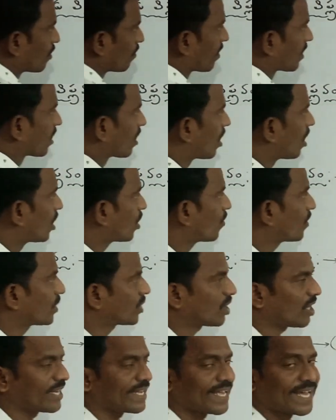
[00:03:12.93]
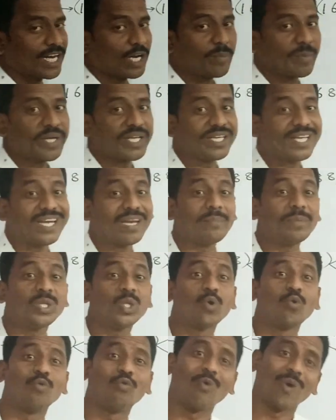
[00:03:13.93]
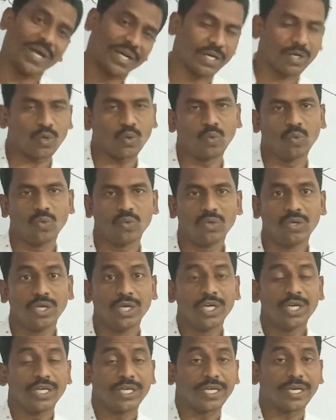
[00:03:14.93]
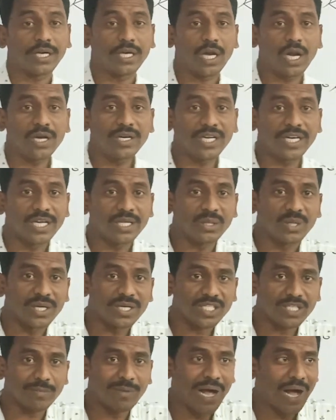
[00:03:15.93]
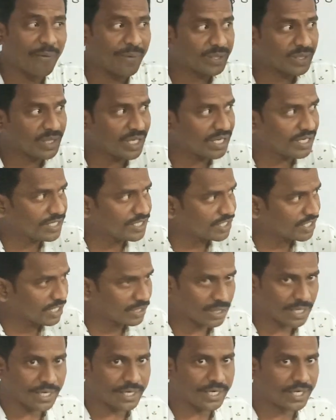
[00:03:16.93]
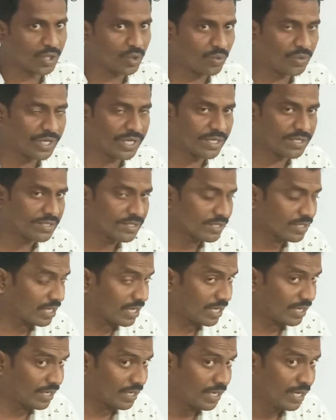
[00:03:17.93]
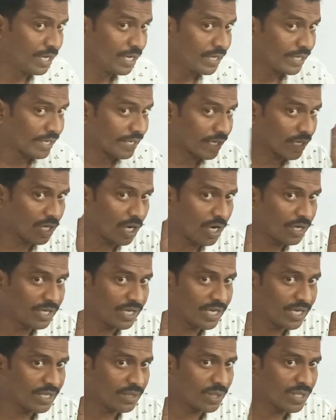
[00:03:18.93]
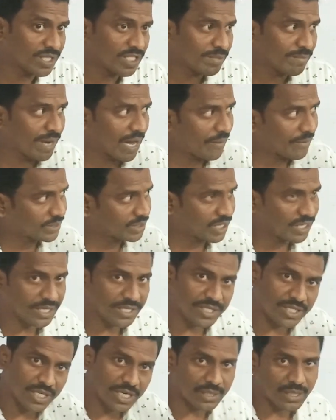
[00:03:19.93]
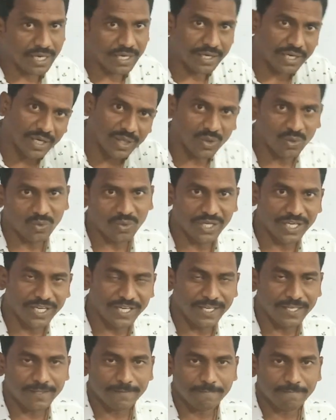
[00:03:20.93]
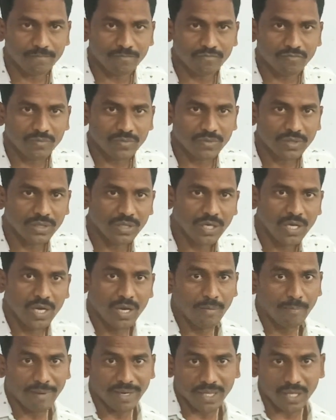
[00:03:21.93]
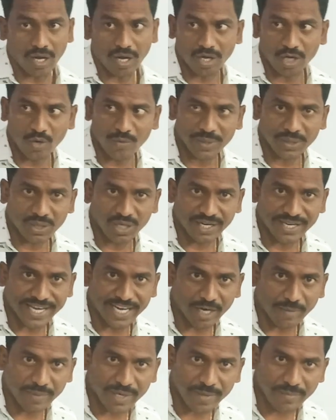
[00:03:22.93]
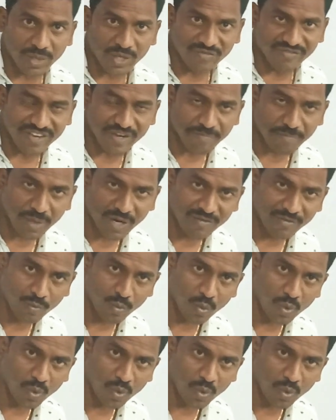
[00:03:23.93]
పదహారు వందల ఎనభై ఎనిమిది వరకు ఇంగ్లాండ్ అనే దేశం అవతరించిన దగ్గర నుండి సార్ ఇంగ్లాండ్ అనే దేశం అవతరించిన దగ్గర నుండి పదహారు వందల ఎనభై ఎనిమిది విప్లవం